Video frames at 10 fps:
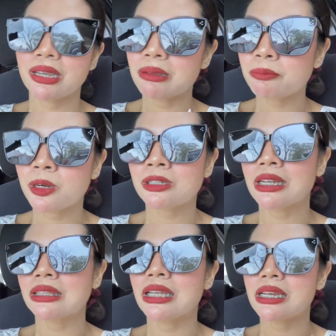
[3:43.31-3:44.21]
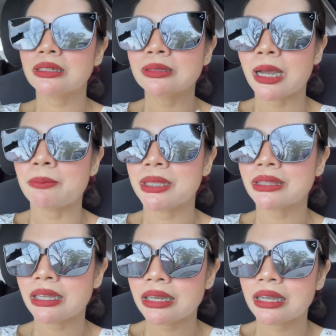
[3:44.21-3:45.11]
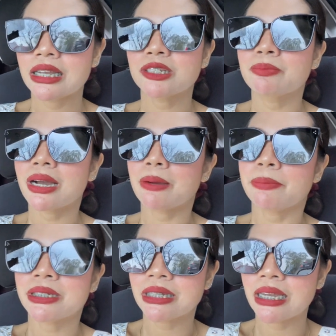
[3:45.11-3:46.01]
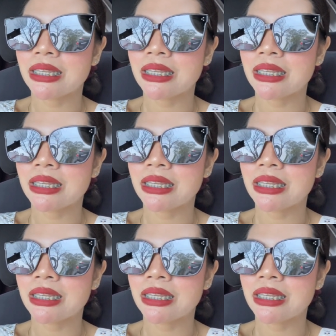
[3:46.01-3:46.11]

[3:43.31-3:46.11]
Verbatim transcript: Ang importante lang sa amin talaga is makapasa.